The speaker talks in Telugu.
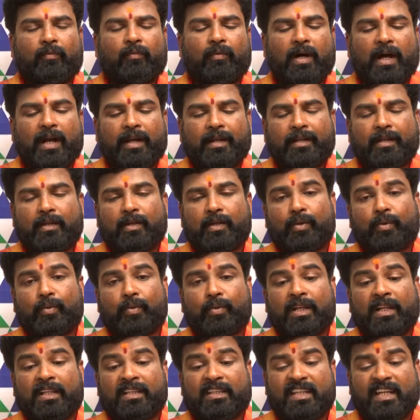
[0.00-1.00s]
వాడిలో
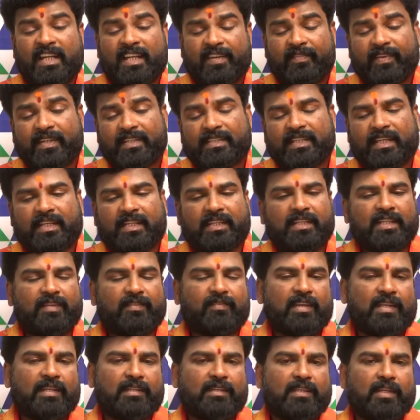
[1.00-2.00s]
ఉన్న దైవశక్తి
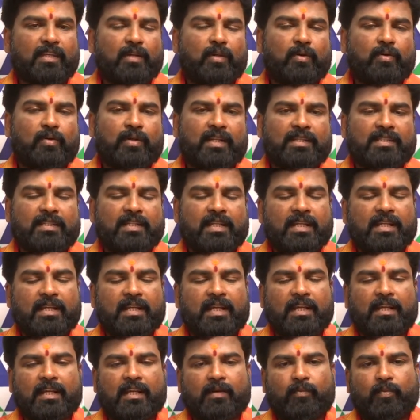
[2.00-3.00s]
వ్యక్తిలో ఉన్న
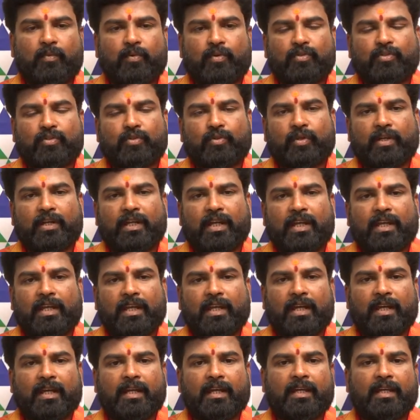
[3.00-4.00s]
స్త్రీకైనా
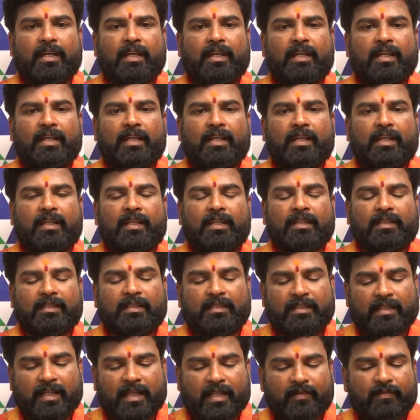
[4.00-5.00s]
పురుషుడికైనా
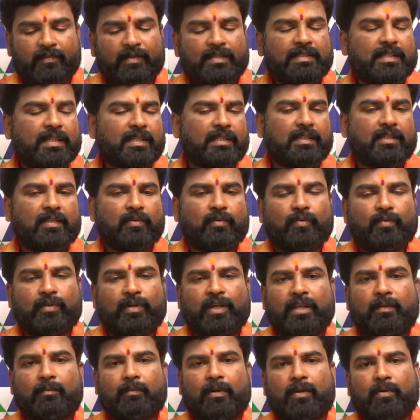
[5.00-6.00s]
దైవశక్తి
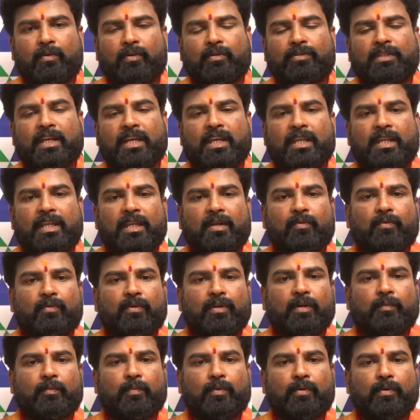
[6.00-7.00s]
ఉండి మనోధైర్యం
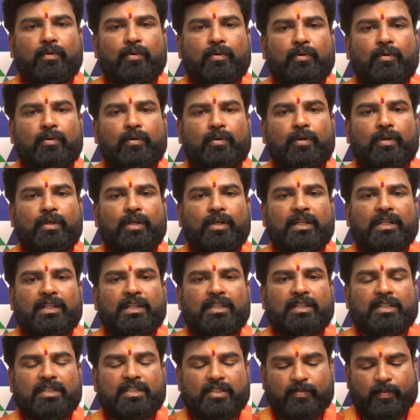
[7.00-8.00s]
ఉన్నప్పుడు
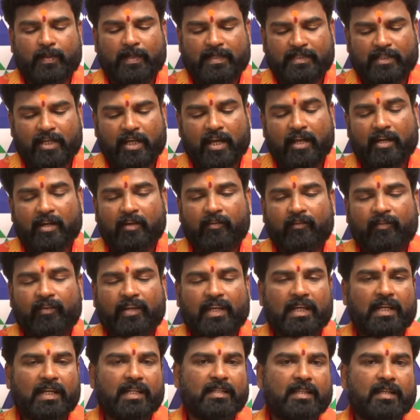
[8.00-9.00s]
శ్మశానంకి
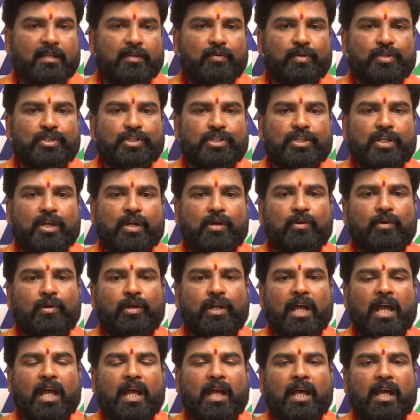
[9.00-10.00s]
వెళ్ళి తిరిగి వచ్చినా
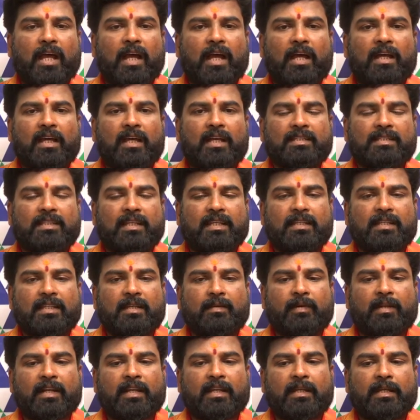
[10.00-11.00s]
కూడా ఆ శక్తి
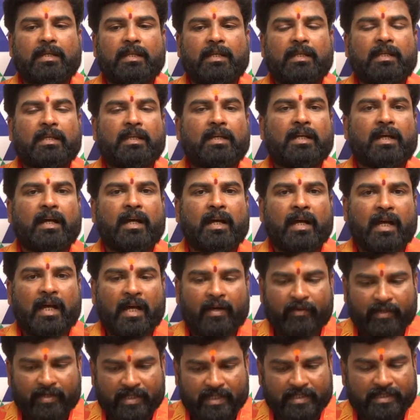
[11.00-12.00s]
మనకి
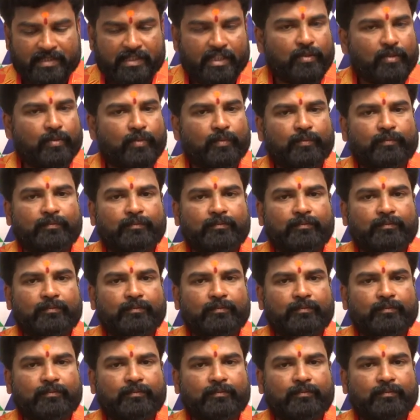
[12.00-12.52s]
ఆవహించదు